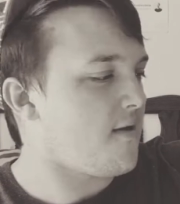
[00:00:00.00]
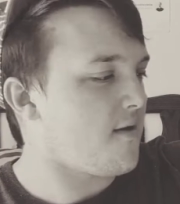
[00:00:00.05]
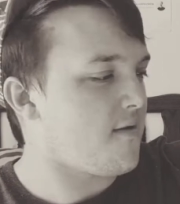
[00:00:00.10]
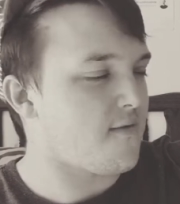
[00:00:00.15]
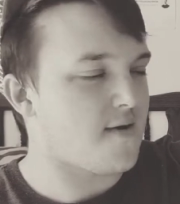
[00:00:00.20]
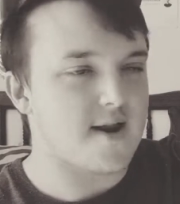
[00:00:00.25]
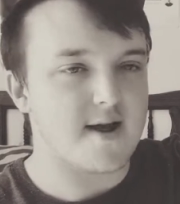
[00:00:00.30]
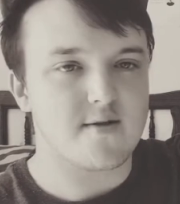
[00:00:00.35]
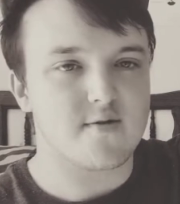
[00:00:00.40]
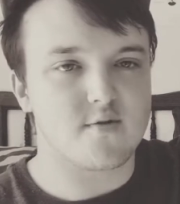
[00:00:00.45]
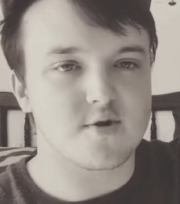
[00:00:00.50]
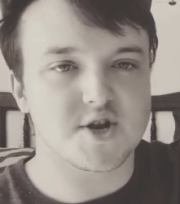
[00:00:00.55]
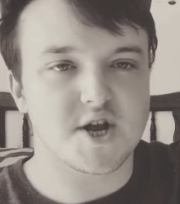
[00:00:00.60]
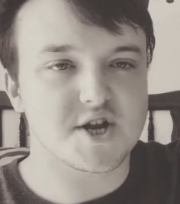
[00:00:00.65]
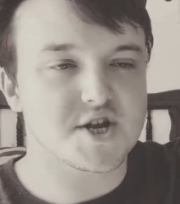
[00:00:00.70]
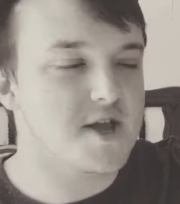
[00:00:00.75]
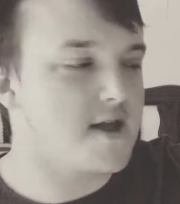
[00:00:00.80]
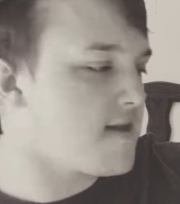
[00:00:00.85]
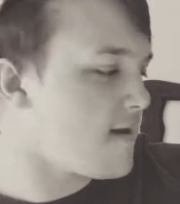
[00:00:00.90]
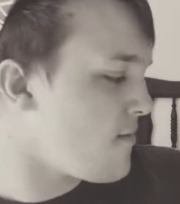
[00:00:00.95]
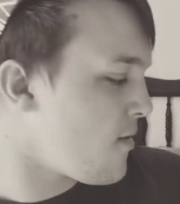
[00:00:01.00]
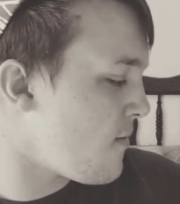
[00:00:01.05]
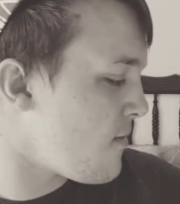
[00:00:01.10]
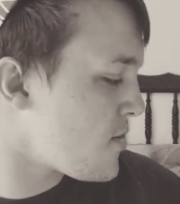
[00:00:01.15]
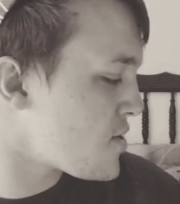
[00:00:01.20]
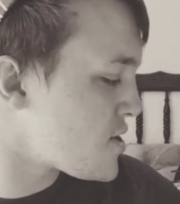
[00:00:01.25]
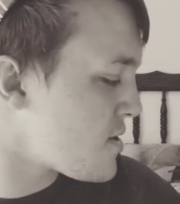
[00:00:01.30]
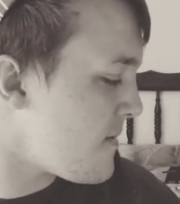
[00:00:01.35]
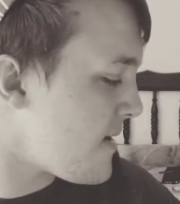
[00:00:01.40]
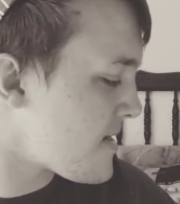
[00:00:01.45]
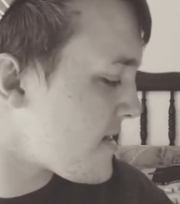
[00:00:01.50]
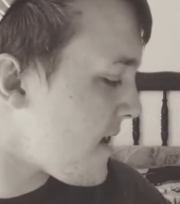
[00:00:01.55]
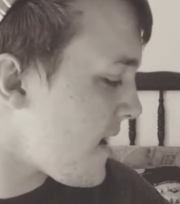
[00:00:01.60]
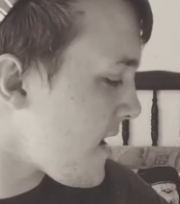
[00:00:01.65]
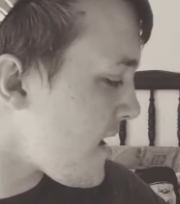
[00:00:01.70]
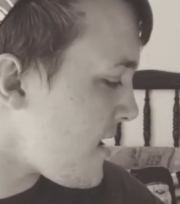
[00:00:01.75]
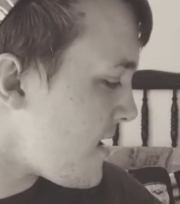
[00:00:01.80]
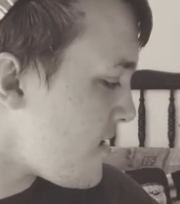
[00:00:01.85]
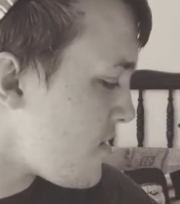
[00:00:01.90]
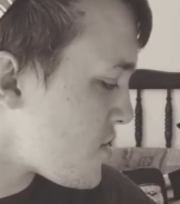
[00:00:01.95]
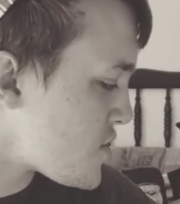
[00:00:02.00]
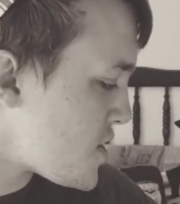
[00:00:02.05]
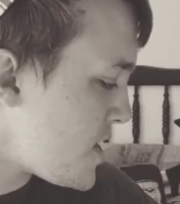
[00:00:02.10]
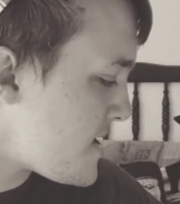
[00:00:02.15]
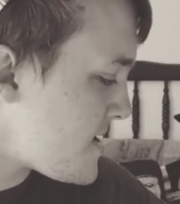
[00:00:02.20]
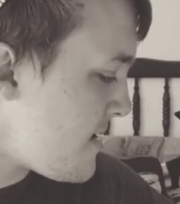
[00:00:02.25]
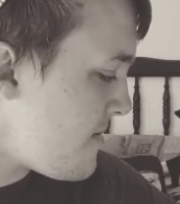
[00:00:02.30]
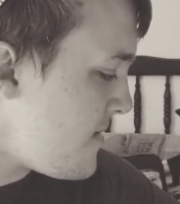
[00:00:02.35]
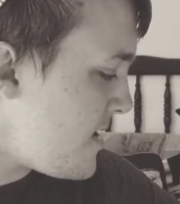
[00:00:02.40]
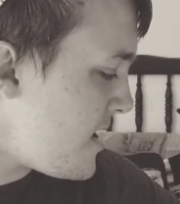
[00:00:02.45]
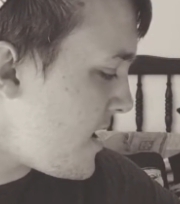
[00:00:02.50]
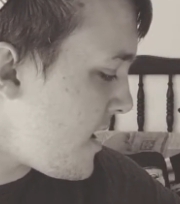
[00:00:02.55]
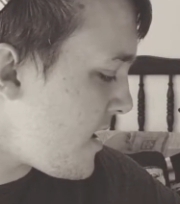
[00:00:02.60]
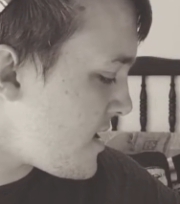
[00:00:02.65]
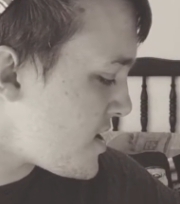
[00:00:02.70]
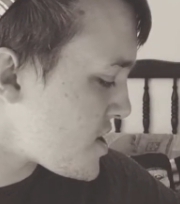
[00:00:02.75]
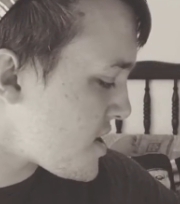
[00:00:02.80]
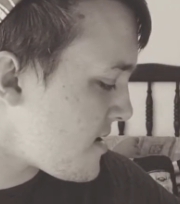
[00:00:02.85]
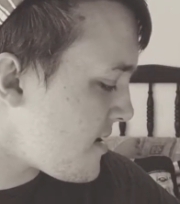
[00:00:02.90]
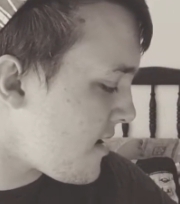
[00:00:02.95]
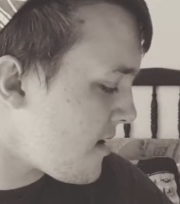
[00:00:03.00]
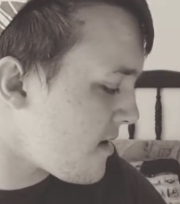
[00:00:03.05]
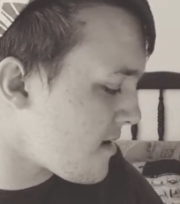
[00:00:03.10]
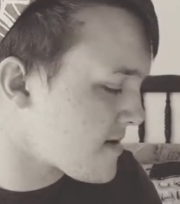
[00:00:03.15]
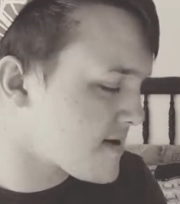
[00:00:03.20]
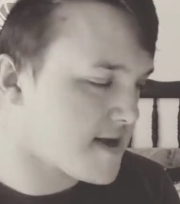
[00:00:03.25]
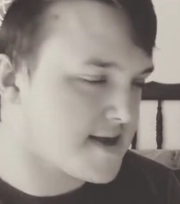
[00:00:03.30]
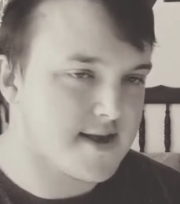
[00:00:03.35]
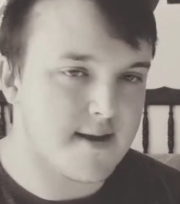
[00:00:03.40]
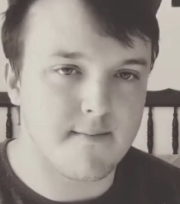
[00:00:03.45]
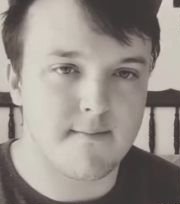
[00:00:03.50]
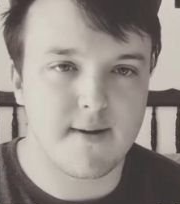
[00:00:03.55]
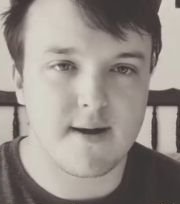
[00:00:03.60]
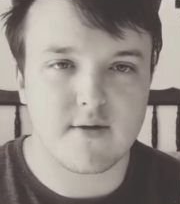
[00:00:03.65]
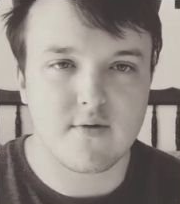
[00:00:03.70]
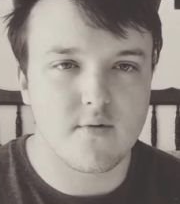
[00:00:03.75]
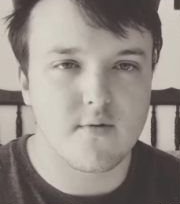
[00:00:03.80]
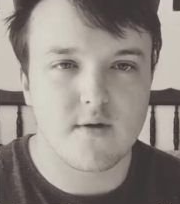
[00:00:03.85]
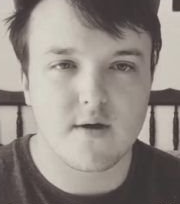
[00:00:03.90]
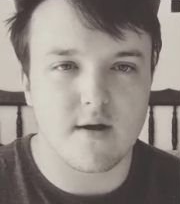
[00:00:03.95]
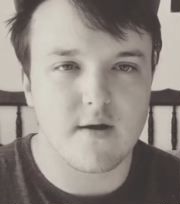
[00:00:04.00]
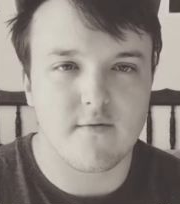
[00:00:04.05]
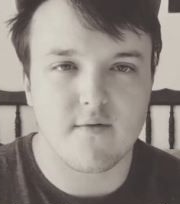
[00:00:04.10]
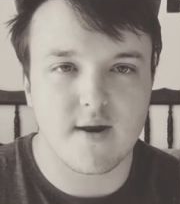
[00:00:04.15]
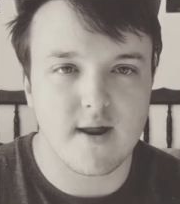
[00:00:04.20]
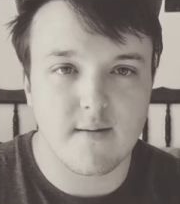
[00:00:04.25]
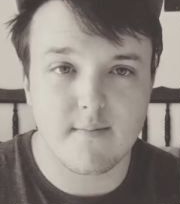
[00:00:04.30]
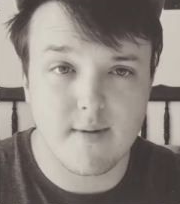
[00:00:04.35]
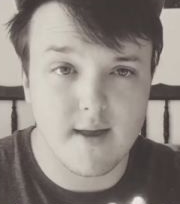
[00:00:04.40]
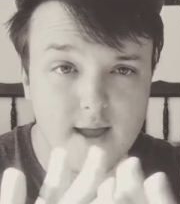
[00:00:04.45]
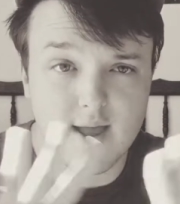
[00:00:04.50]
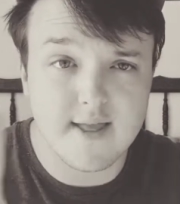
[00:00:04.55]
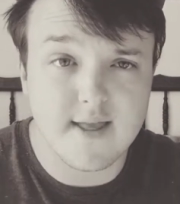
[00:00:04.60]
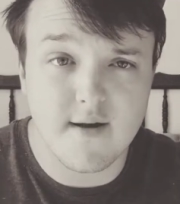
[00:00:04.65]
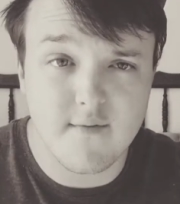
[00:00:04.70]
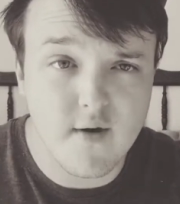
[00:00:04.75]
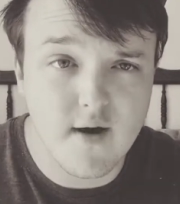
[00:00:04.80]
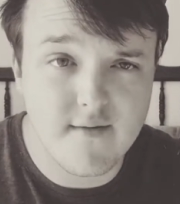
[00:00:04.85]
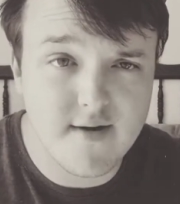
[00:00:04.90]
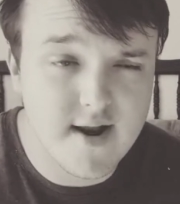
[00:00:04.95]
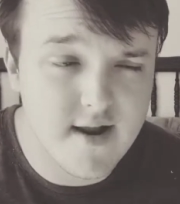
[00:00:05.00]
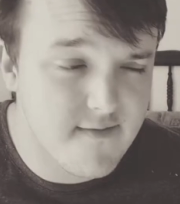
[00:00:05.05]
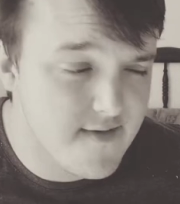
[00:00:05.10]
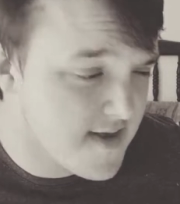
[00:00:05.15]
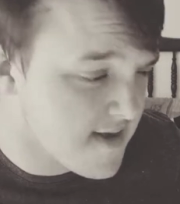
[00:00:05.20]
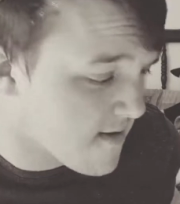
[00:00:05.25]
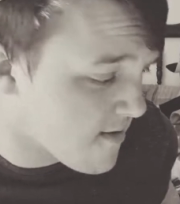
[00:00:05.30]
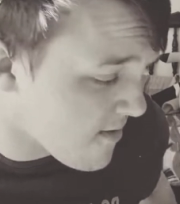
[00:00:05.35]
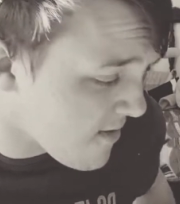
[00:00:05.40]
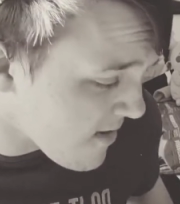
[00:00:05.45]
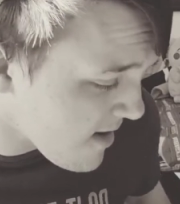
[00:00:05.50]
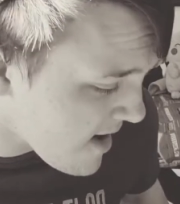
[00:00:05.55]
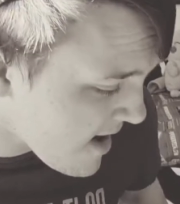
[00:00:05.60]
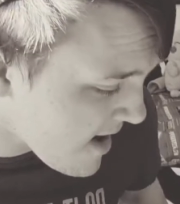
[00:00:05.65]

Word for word: voilà, donc j'ai acheté des bonbons ce matin et donc je les ai mis là et je dis ah c'est sympa donc voilà, mais rien à voir avec la vidéo.